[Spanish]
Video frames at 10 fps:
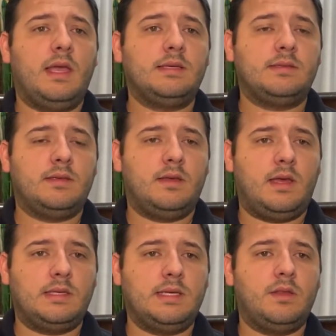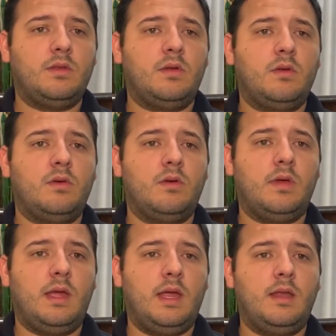es
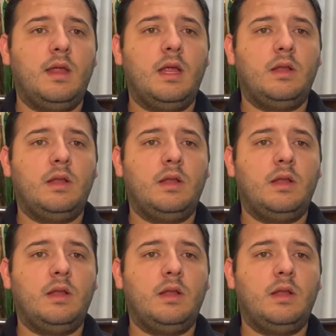haciéndolo en